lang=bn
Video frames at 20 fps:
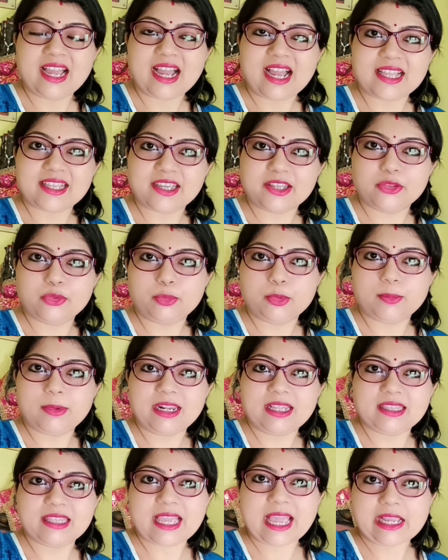আজকে
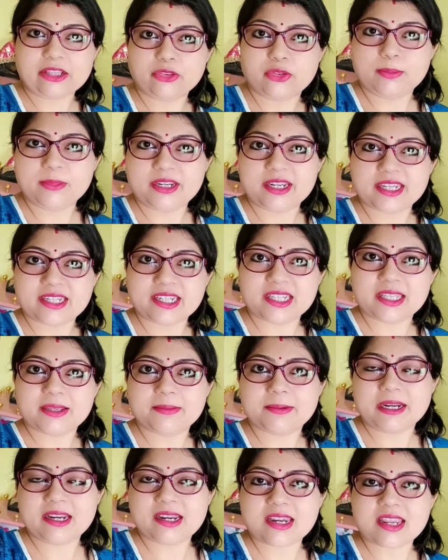দুপুরবেলাতে একদমই রেস্ট নিতে
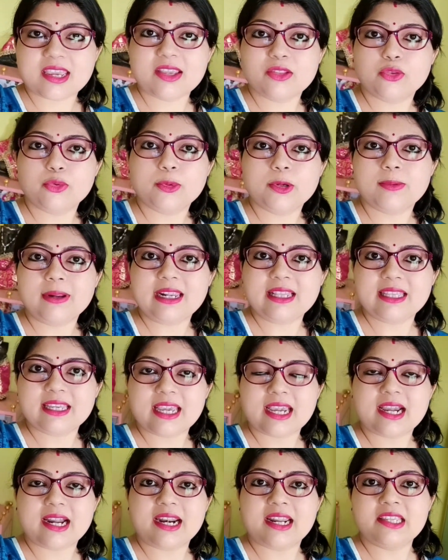পারিনি দুপুরবেলা থেকে
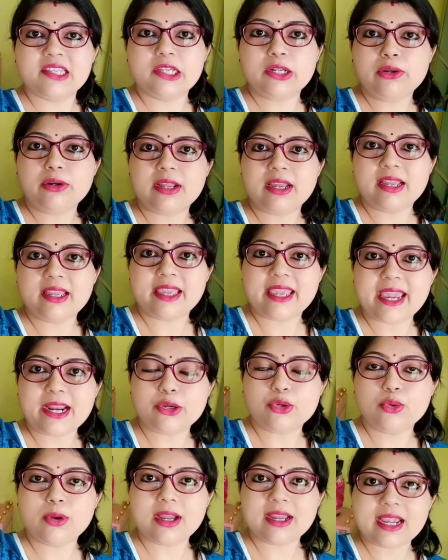কারেন্ট ছিল না
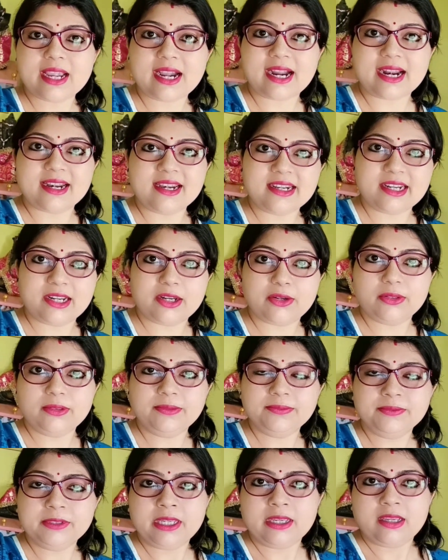একটু আগে কারেন্ট এলো
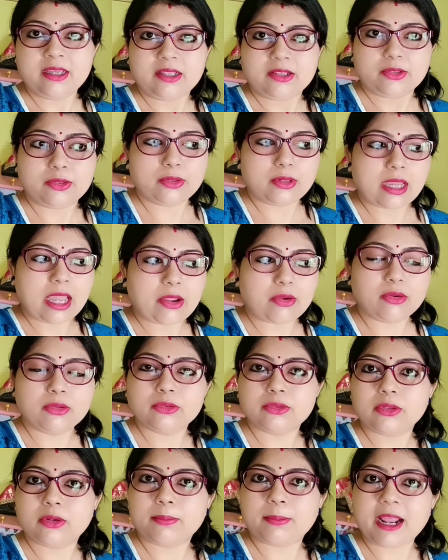তো এখন
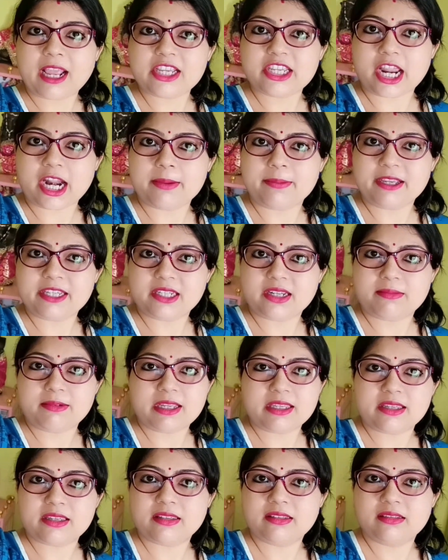তো প্রায় সাড়ে পাঁচটা
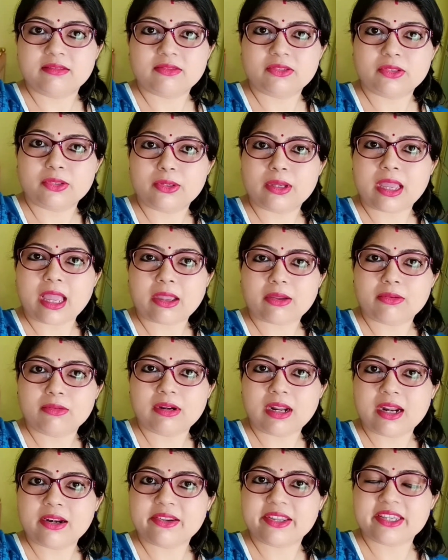বাজে তো এখন
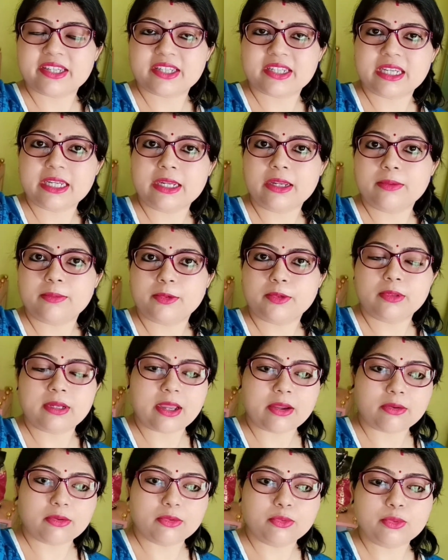আর রেস্ট কি নেবো
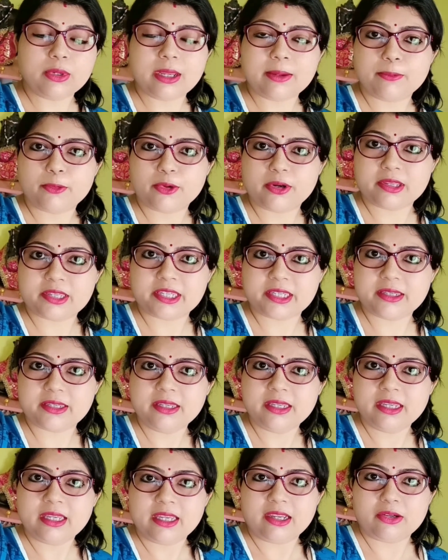এখন উঠে পড়েছি
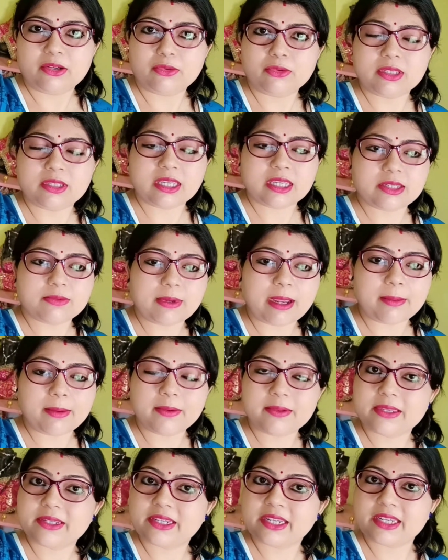একটু জাস্ট ভাবলাম
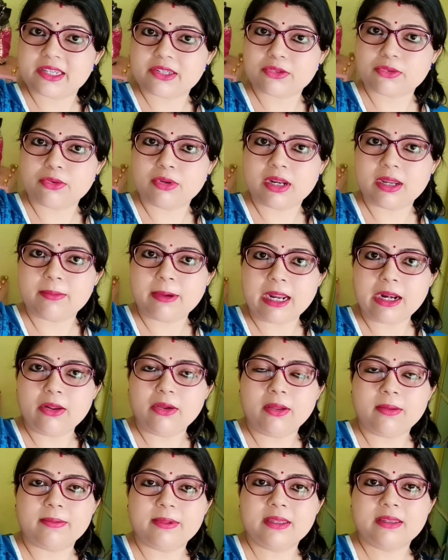যে রেস্ট করলে ভালো
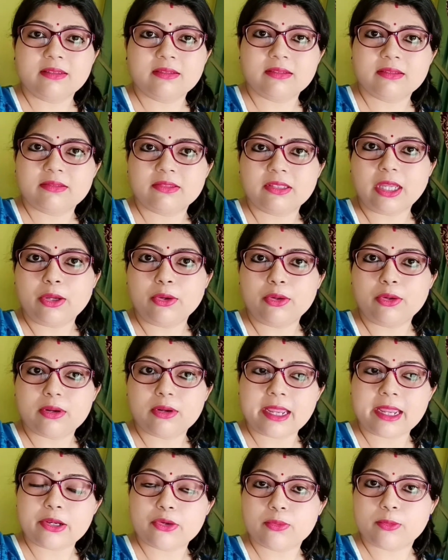হবে তা হলো না
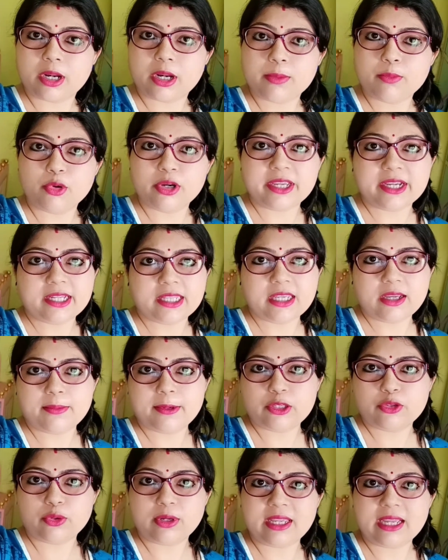একটু পরে মনিকা দিয়ে আবার
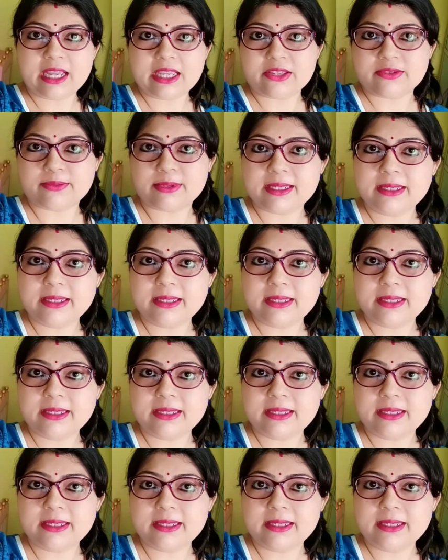চলে আসবে